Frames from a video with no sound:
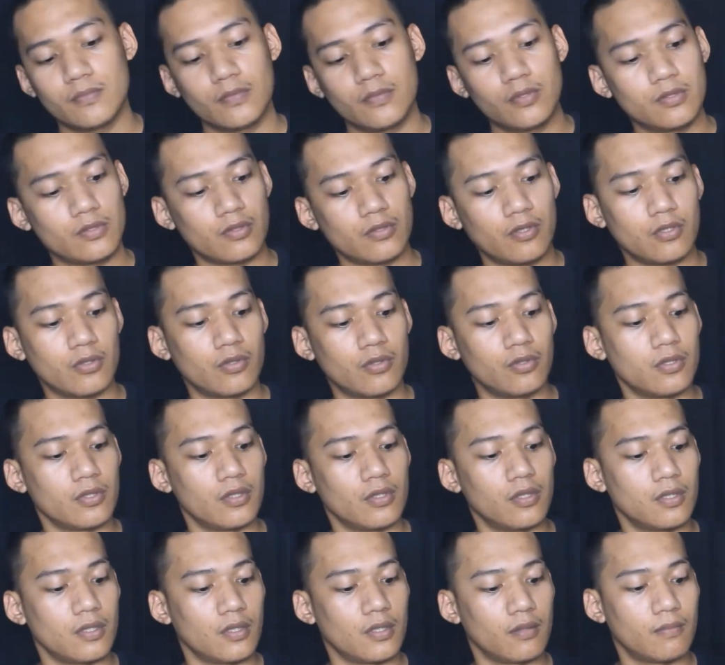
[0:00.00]
it's all good.
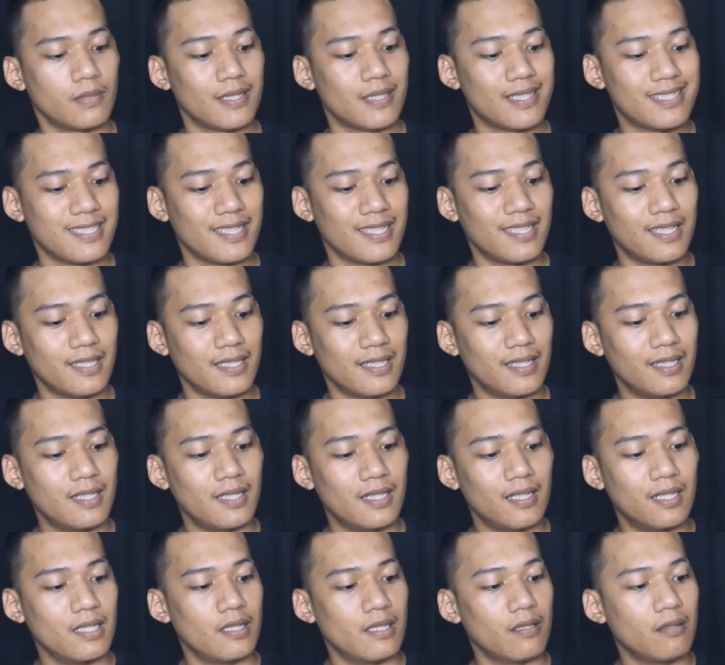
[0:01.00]
Um, kasi
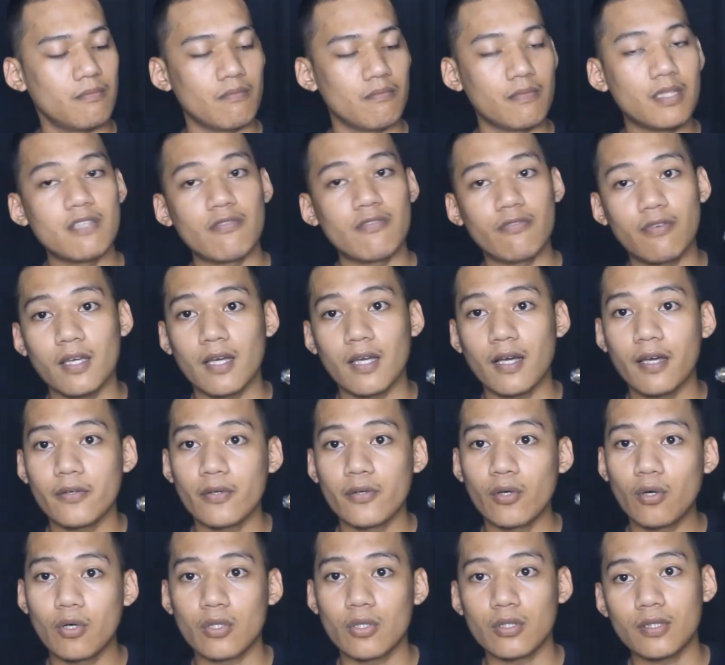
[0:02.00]
beefy nga
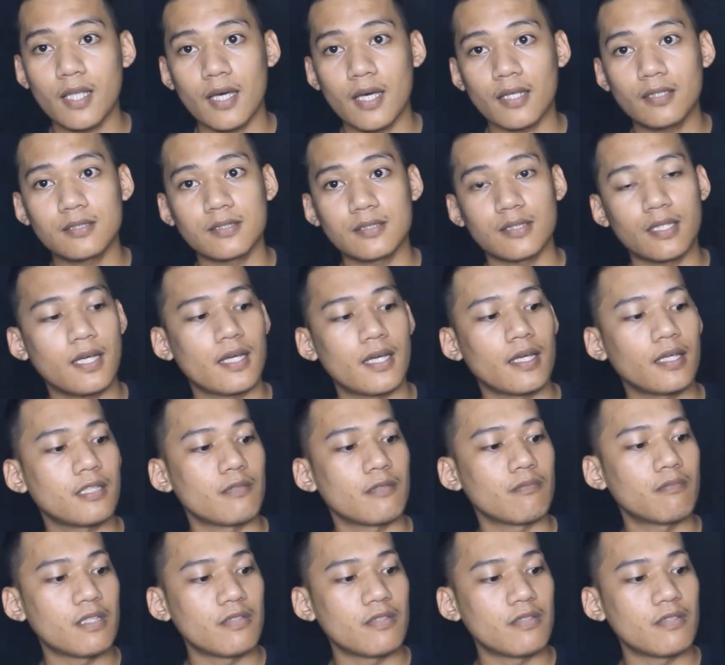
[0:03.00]
yung contacts niya and